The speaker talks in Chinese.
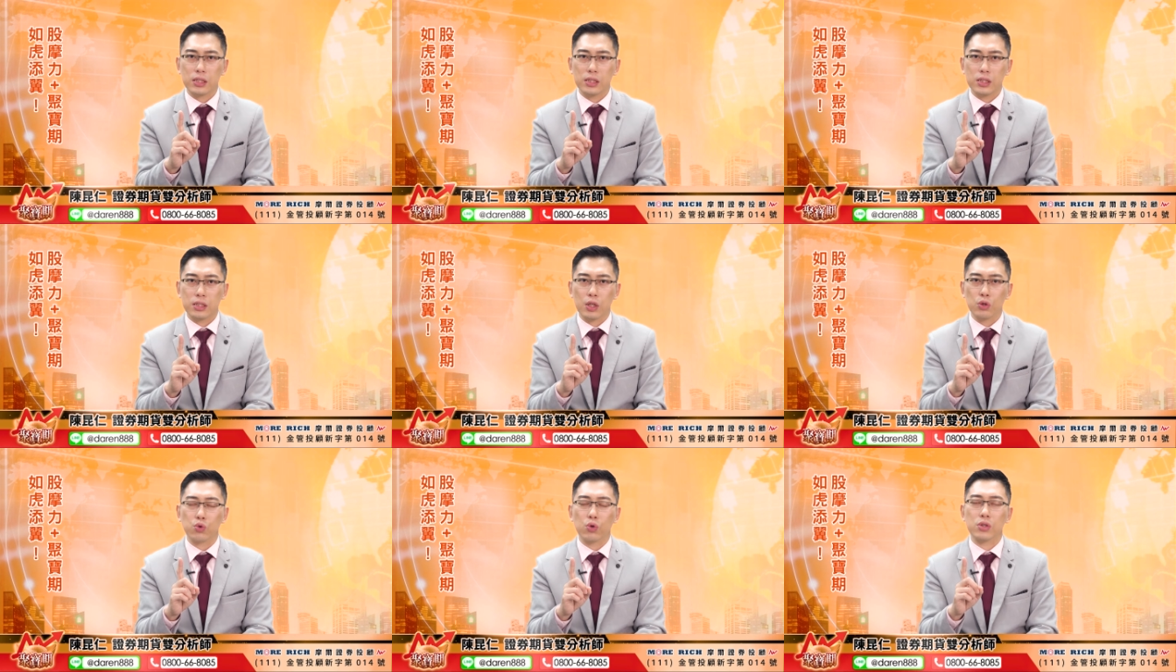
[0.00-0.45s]

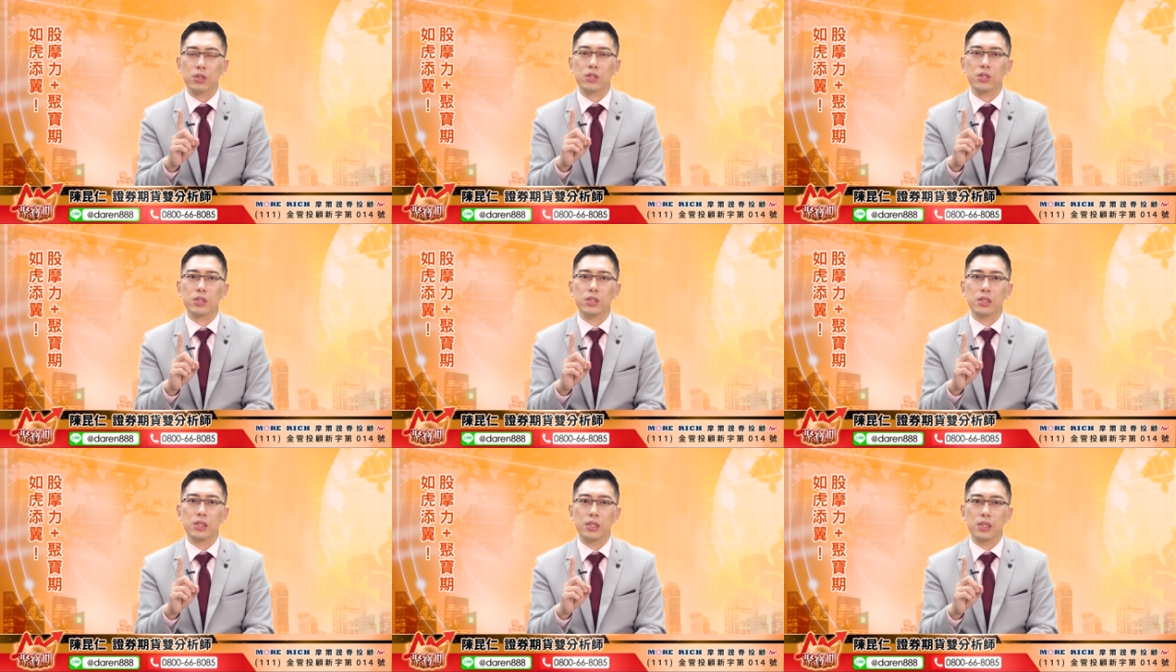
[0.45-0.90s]
叫做
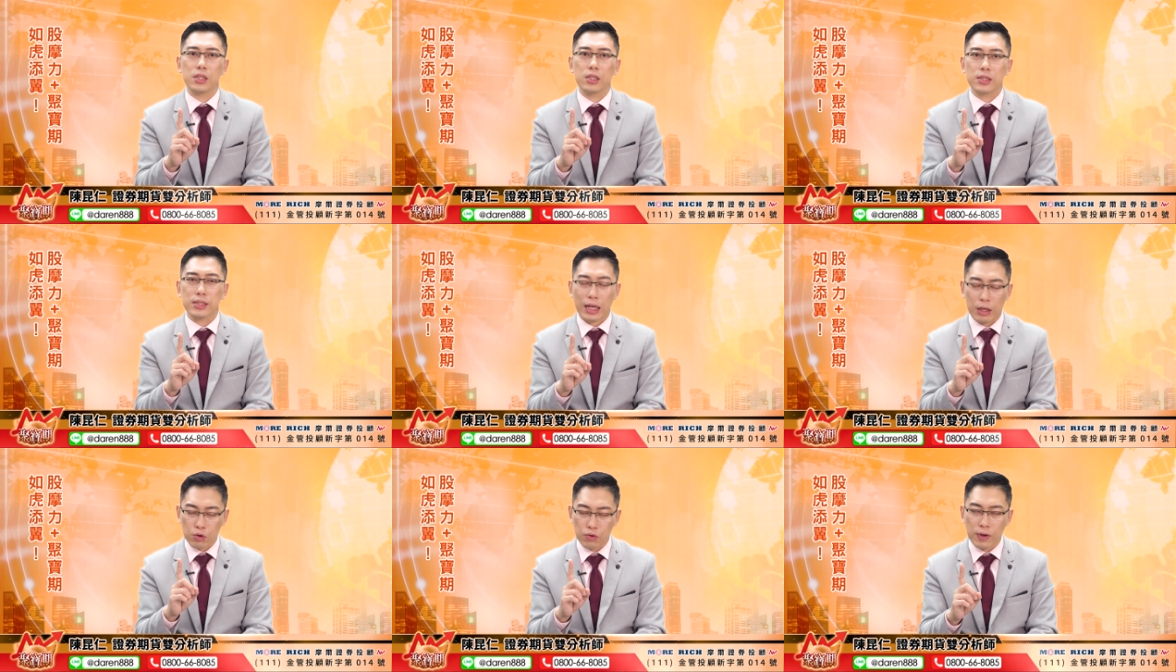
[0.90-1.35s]
是
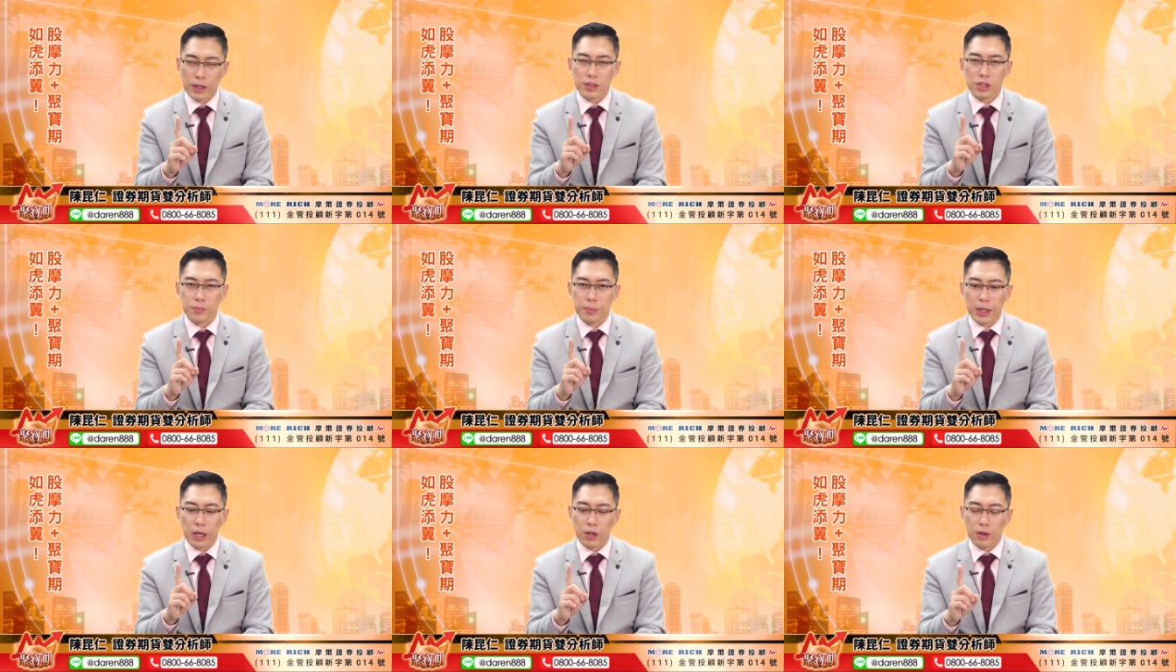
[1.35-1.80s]
散户版
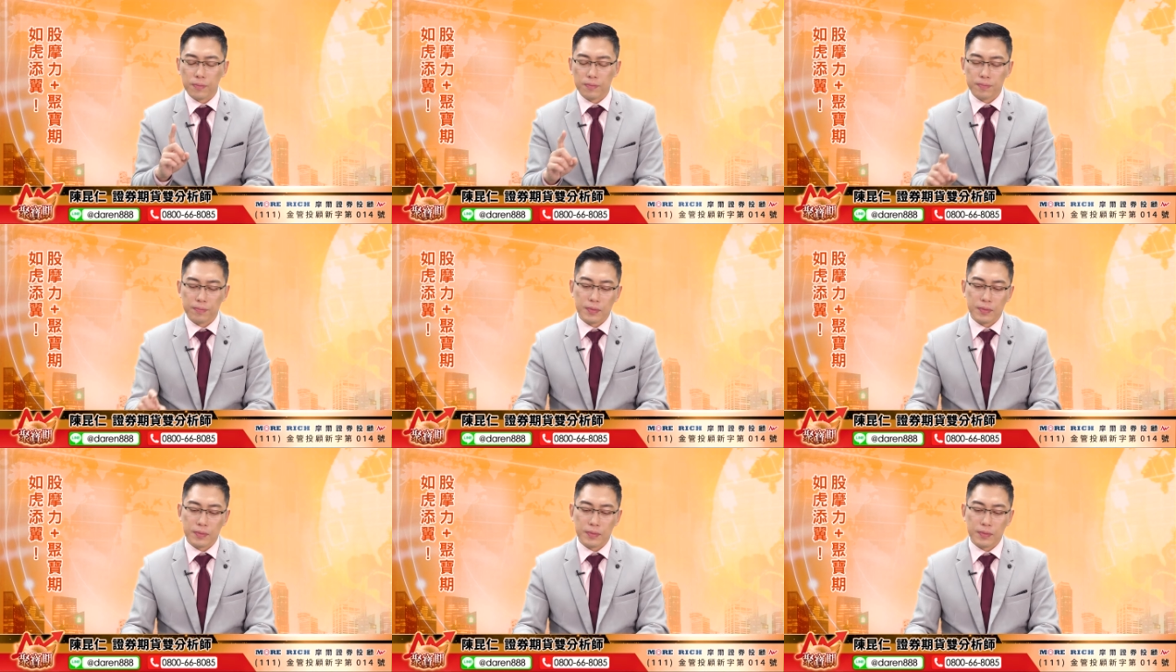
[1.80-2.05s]
指标。